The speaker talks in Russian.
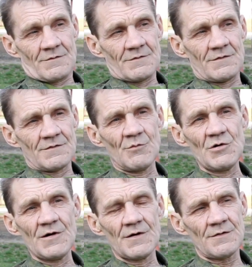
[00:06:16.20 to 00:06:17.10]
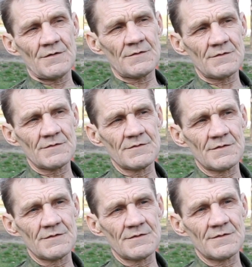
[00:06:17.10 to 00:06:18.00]
э, были
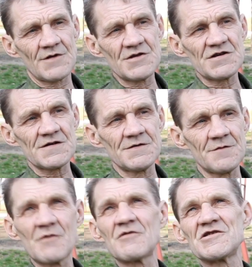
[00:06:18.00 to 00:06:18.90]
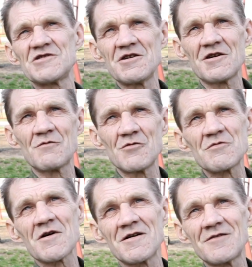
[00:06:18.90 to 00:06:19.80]
э, нанесены повреждения,
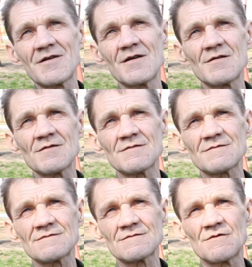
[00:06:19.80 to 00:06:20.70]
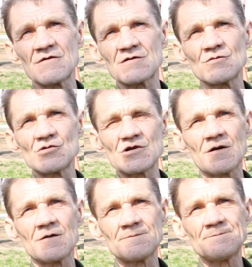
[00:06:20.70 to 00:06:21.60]
будем так говорить,
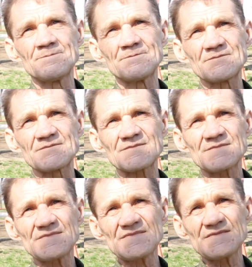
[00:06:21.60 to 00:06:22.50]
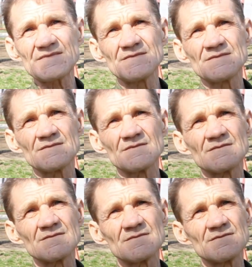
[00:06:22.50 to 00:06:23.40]
ВСУшникам. Ну вот когда
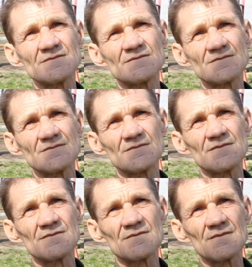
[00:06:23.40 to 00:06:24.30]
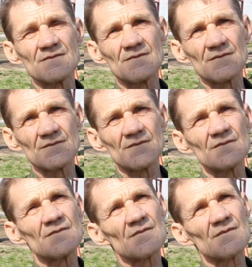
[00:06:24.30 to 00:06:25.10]
защищали Мариновку, Степановку,